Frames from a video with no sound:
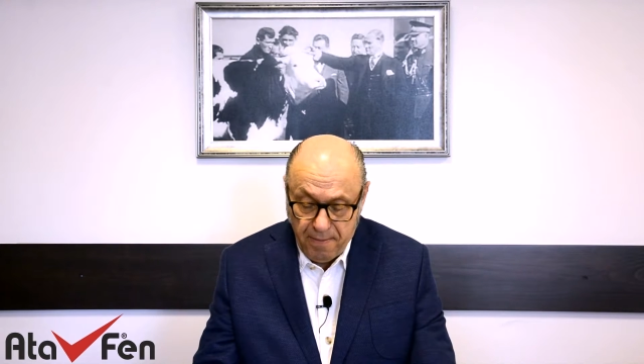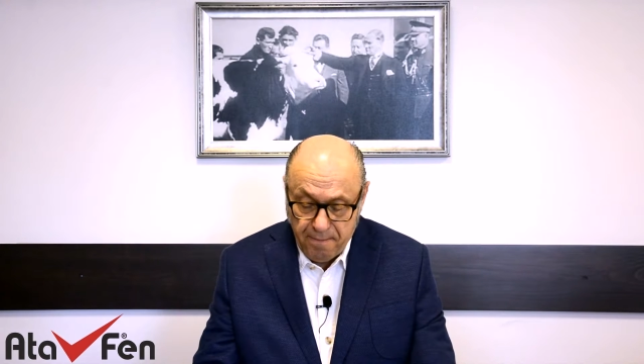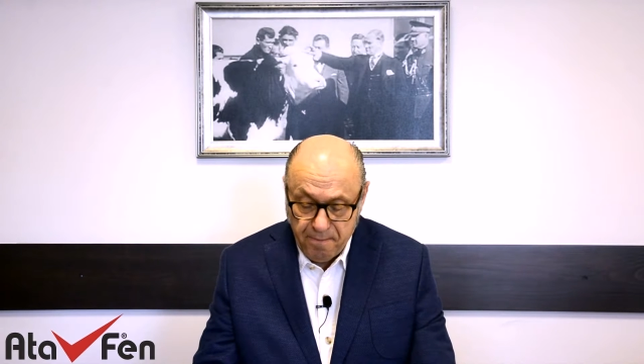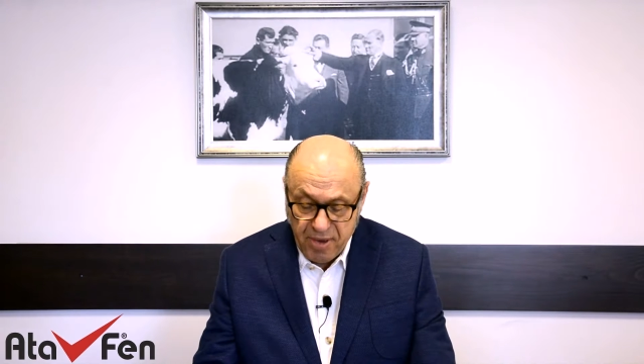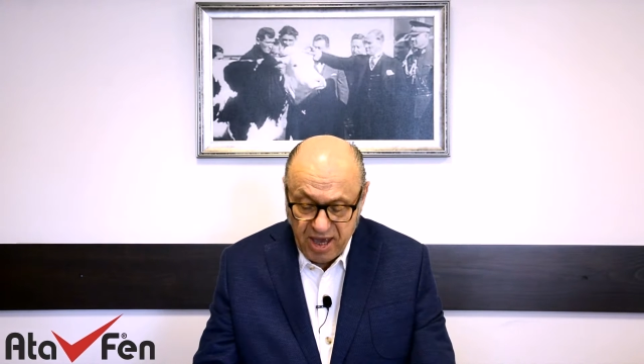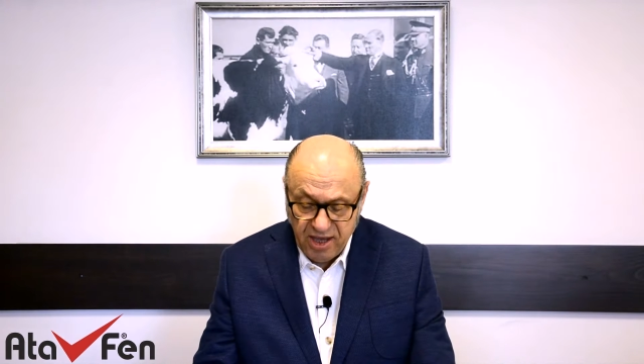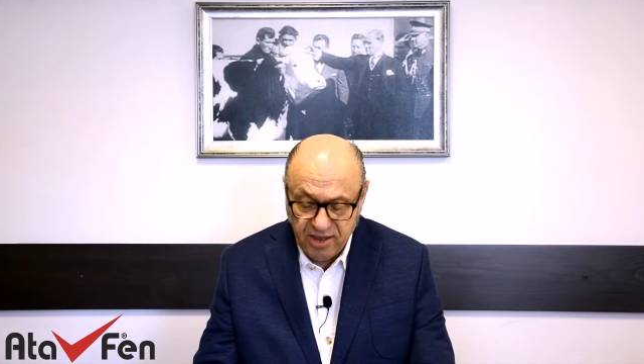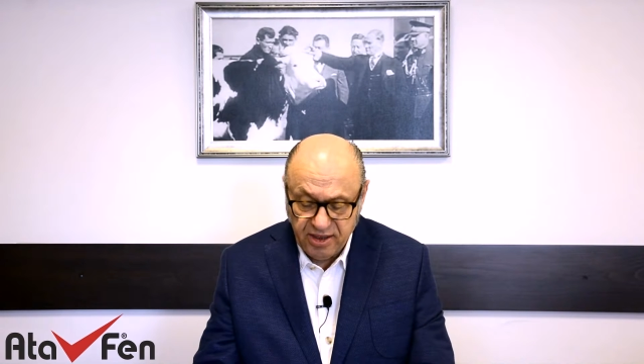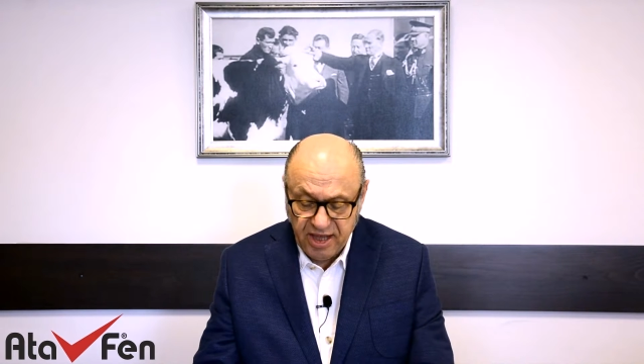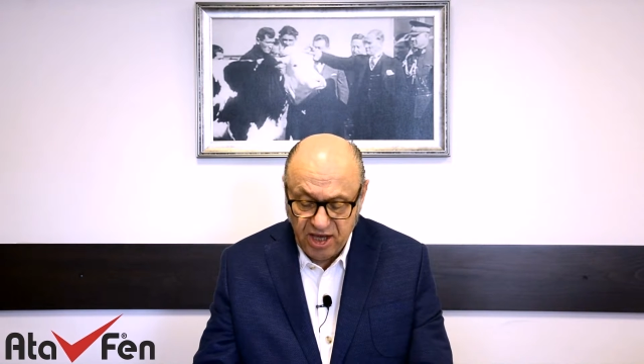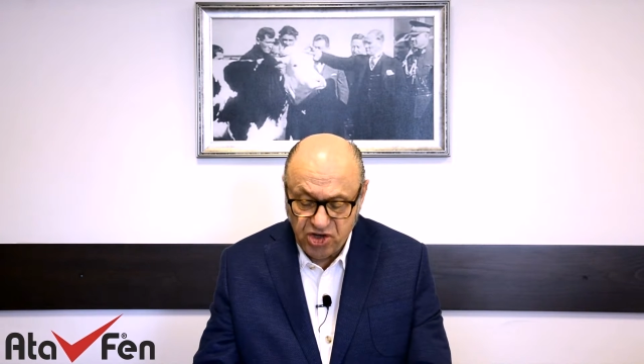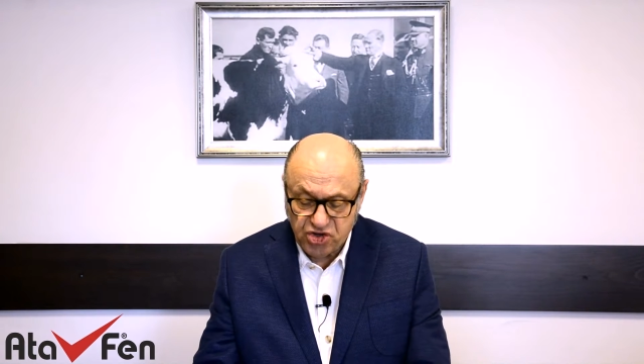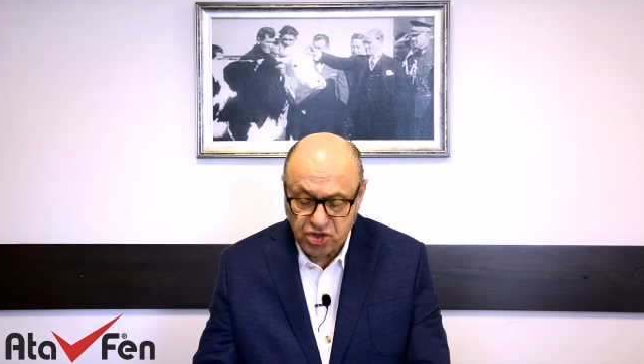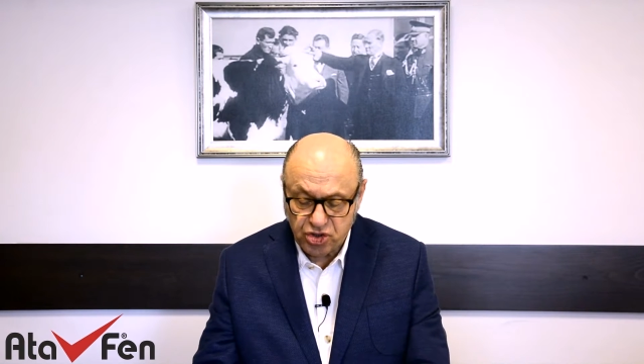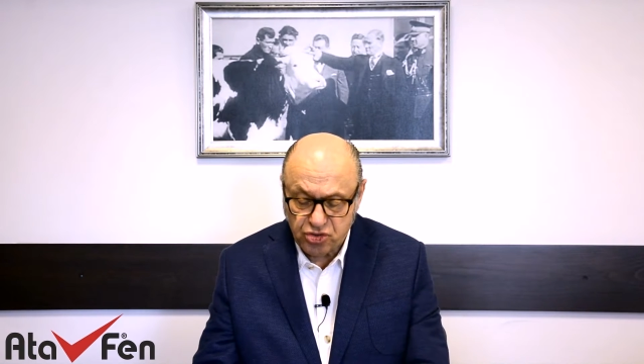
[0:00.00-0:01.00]
Beyinde
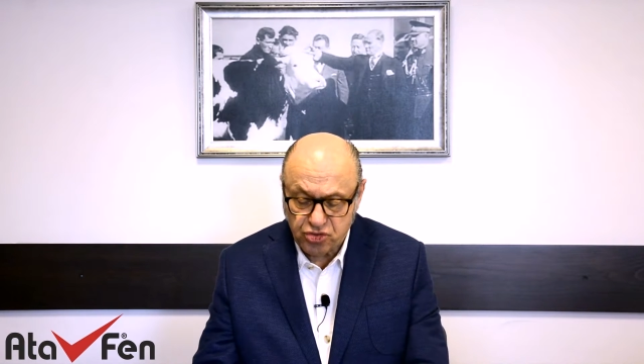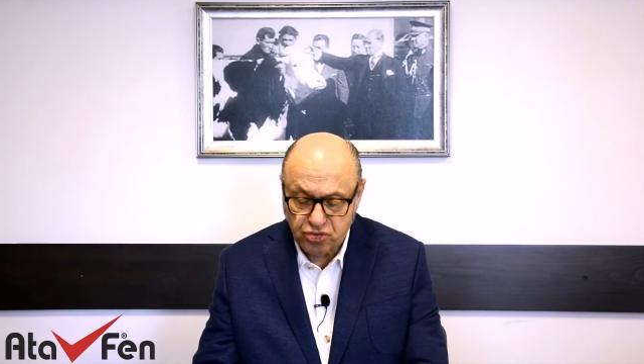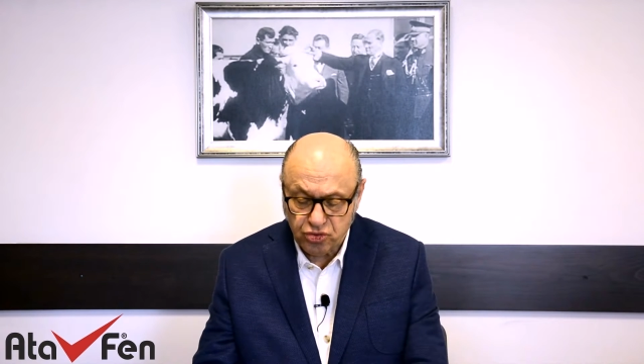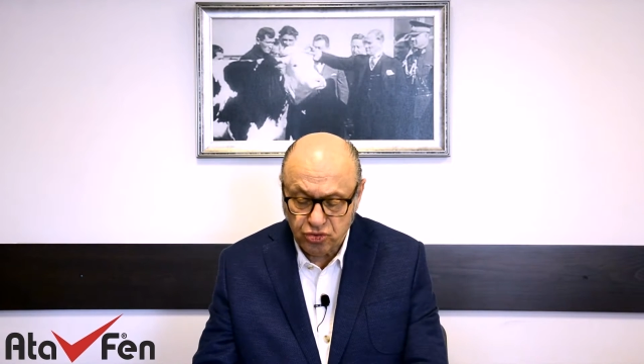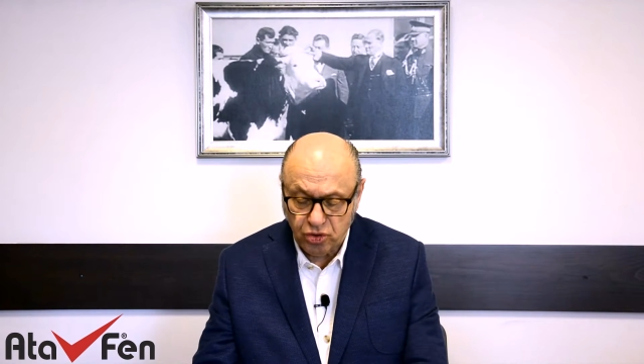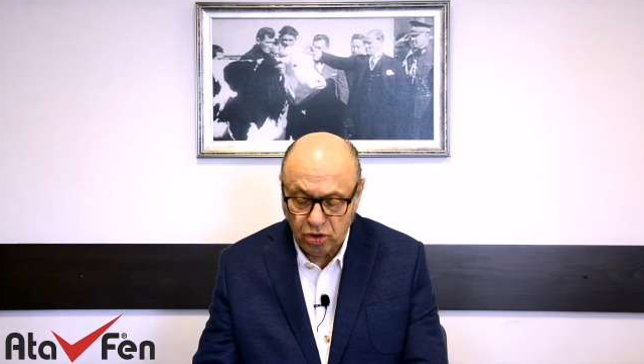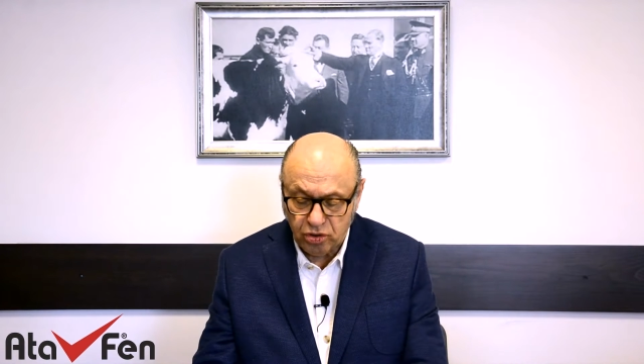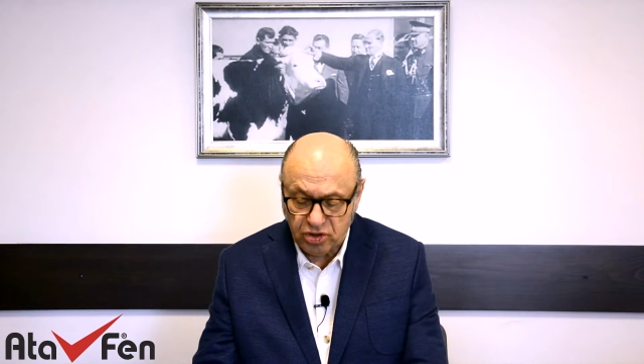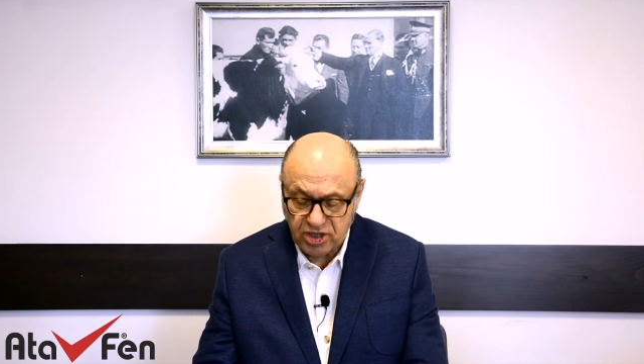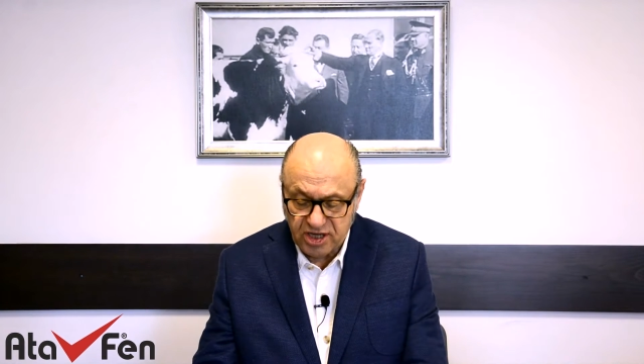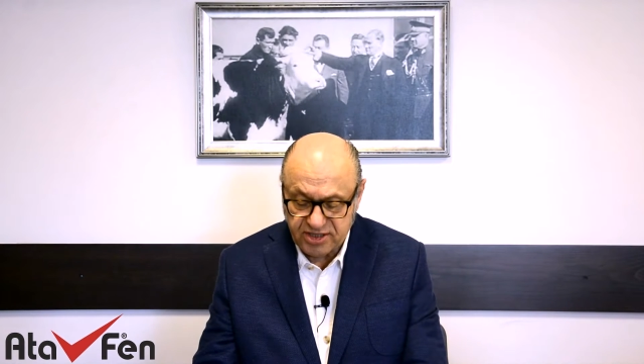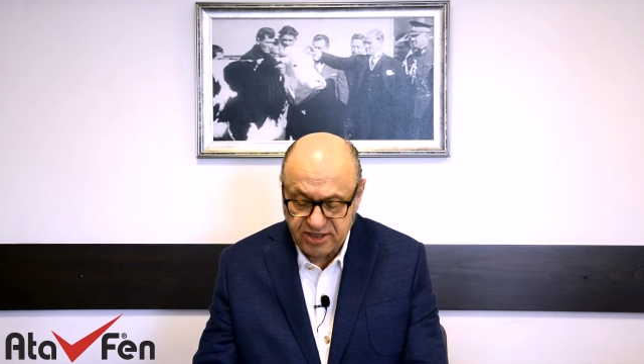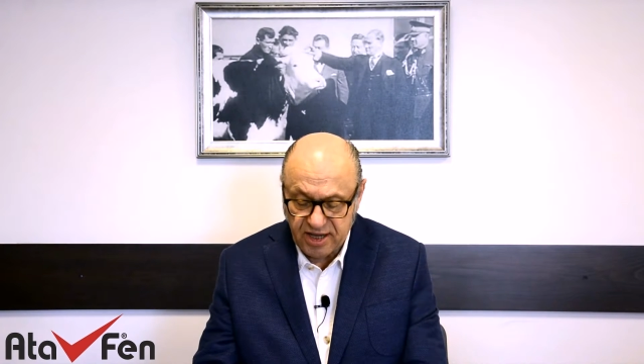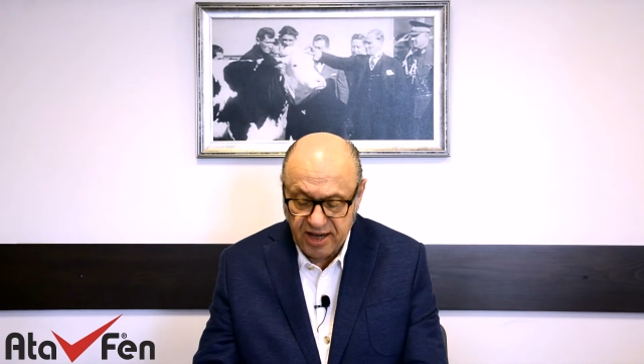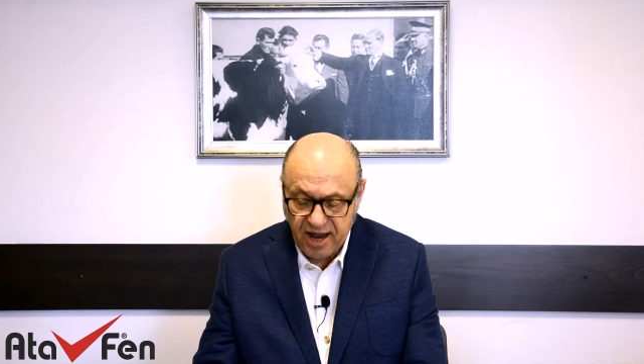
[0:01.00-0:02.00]
içi su dolu
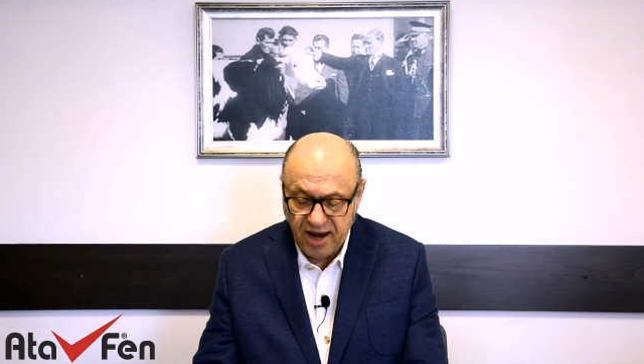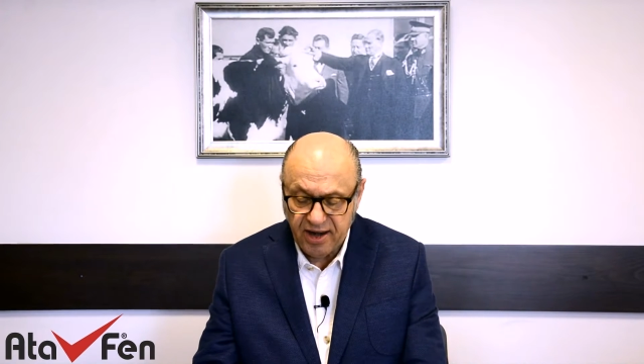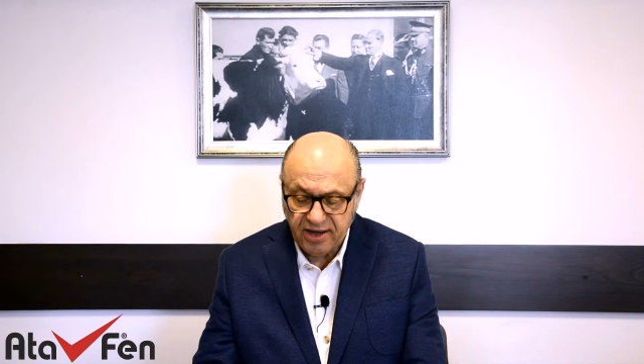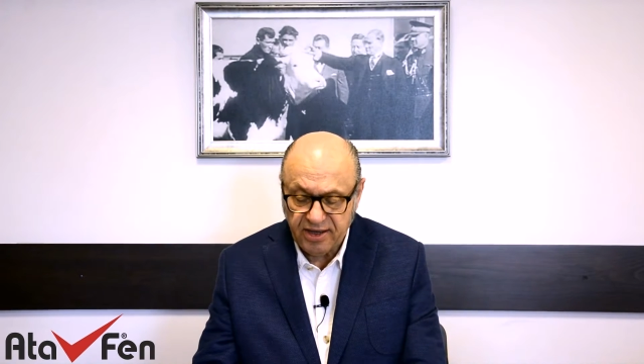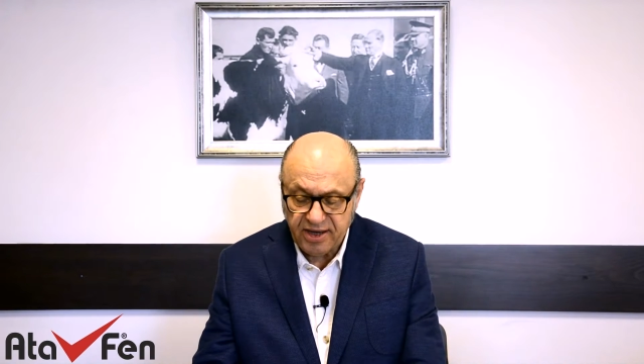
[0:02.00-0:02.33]
keseler